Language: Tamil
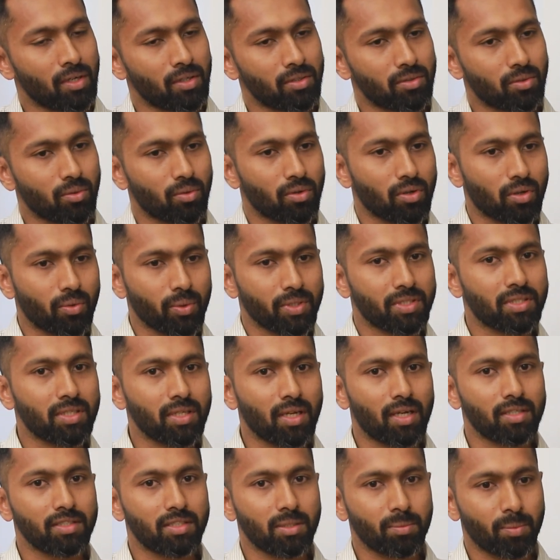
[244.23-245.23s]
ஸோ உங்கள்
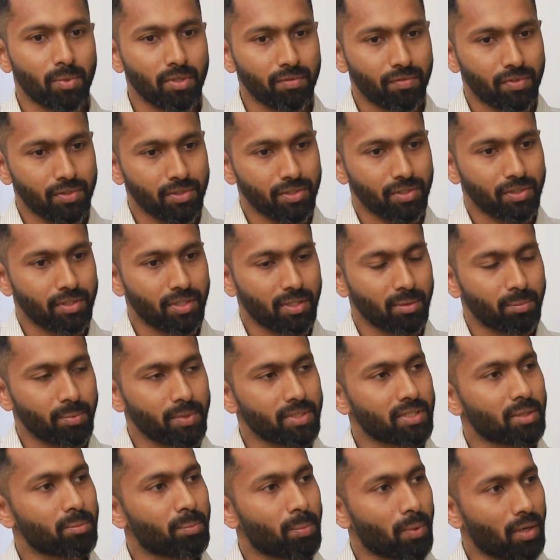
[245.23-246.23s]
கொஸ்டின் ஆன்சர் பண்ண ஃபிசியோதெரப்பி
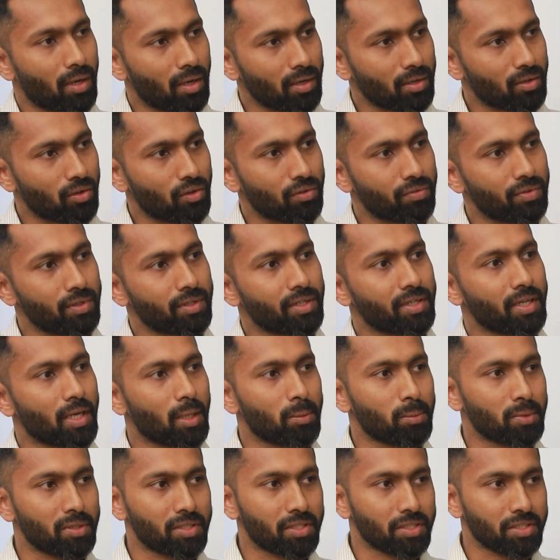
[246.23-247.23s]
இஸ் அ பார்ட் ஆஃப் அ
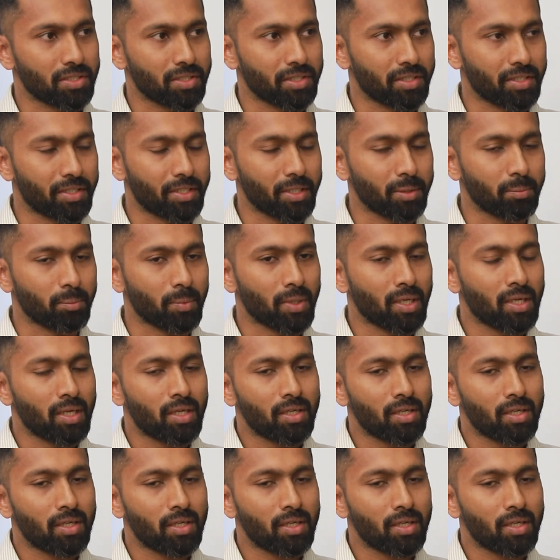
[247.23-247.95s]
ரீஹாபிலிட்டேஷன் டீம்